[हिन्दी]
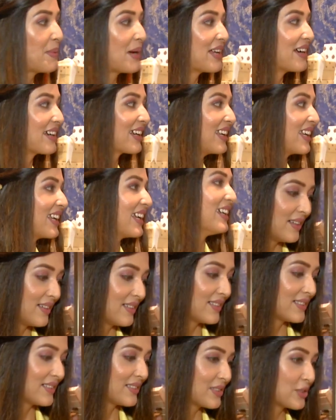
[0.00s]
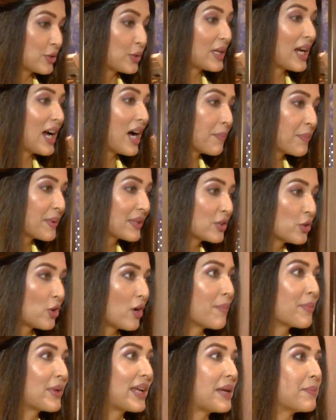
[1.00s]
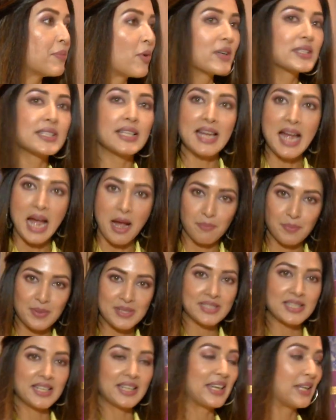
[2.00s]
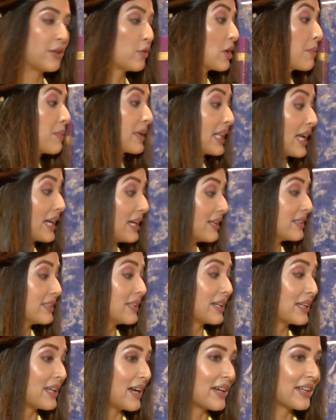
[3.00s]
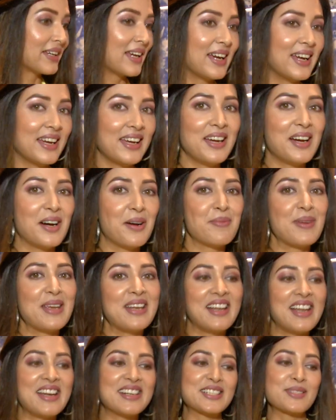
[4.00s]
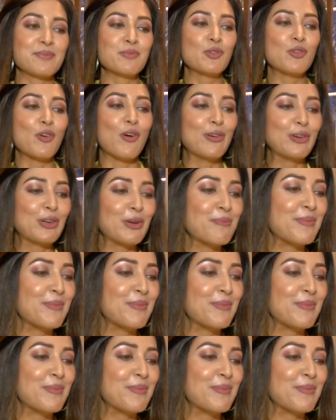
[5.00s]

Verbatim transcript: भैया के लिए सो so, यहाँ पर तो हमने बहुत सारे हैम्पर्स देखे इन्होंने बताया अंदर क्या क्या है अभी लेट्स मूव ऑन टू